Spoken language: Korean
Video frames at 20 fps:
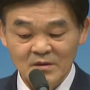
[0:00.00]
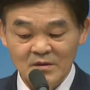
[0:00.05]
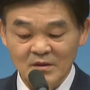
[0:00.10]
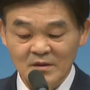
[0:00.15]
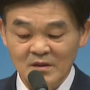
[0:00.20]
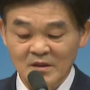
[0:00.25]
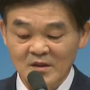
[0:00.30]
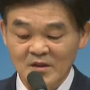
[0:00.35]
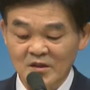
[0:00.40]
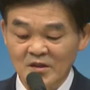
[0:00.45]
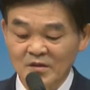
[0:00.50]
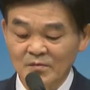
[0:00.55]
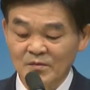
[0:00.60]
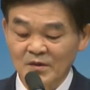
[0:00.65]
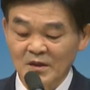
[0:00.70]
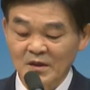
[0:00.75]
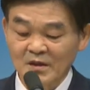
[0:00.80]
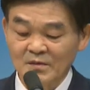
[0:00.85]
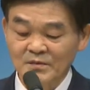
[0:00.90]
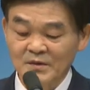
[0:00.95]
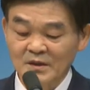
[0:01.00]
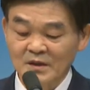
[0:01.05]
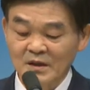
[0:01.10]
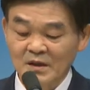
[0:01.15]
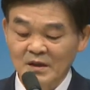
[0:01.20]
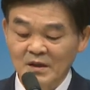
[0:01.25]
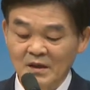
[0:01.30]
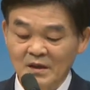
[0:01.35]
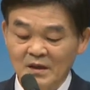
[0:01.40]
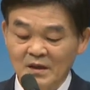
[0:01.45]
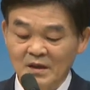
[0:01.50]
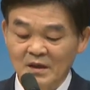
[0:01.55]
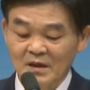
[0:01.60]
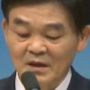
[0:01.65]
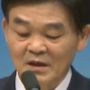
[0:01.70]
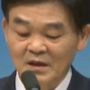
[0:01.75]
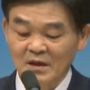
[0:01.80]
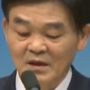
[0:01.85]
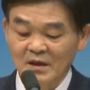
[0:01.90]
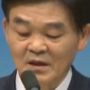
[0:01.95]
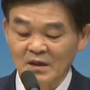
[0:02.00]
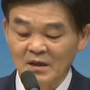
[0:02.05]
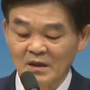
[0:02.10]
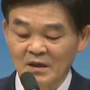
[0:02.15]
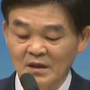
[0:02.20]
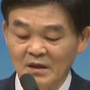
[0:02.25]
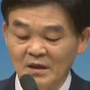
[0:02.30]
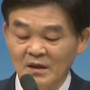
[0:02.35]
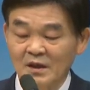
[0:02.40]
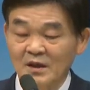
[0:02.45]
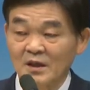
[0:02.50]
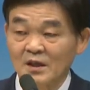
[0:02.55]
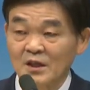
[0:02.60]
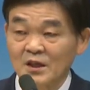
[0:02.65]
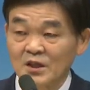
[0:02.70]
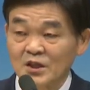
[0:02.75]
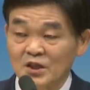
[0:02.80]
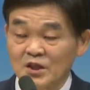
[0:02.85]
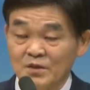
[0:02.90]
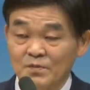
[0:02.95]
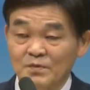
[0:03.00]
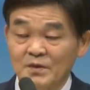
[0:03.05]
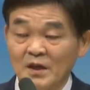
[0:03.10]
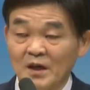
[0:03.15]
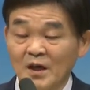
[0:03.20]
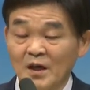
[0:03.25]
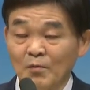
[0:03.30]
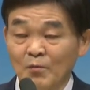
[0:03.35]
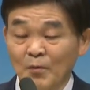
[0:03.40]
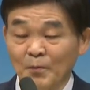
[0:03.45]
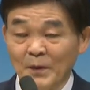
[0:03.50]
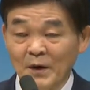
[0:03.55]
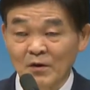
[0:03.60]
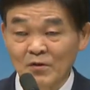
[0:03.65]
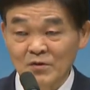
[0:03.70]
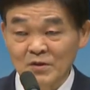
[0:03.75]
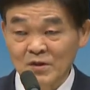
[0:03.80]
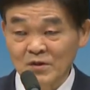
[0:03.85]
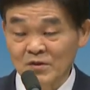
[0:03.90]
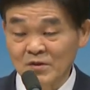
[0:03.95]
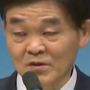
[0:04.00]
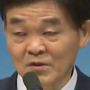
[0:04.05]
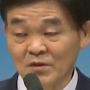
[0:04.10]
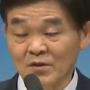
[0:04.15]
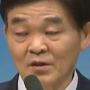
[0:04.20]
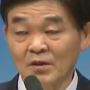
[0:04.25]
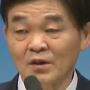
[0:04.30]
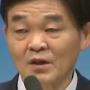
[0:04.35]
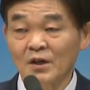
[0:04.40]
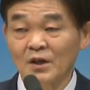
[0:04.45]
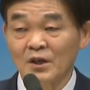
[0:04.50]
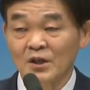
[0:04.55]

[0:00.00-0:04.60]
근데 저들이 뭐라고 합니까? 아 십자가에 못 박으소서,